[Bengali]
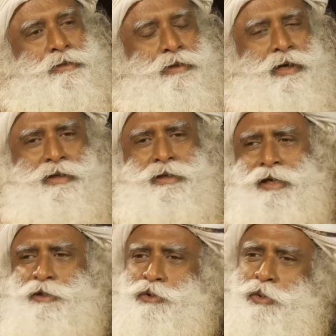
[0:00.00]
আমার
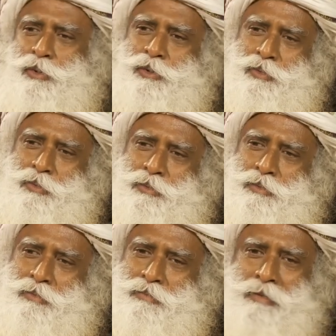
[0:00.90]
মনে হয় আমি বলেছি
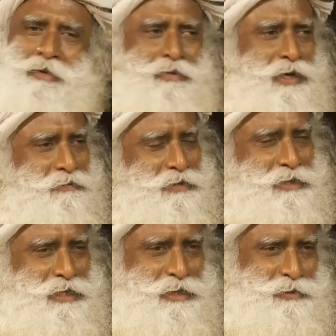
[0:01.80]
হয়তো এই
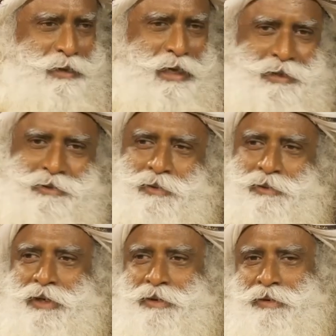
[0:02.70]
কয়েকদিনের মধ্যে আমি
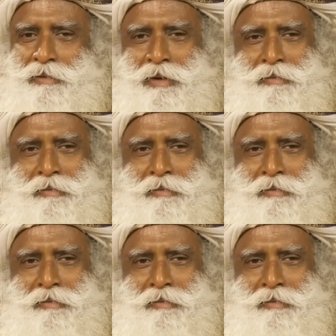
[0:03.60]
বলেছি আমার মনে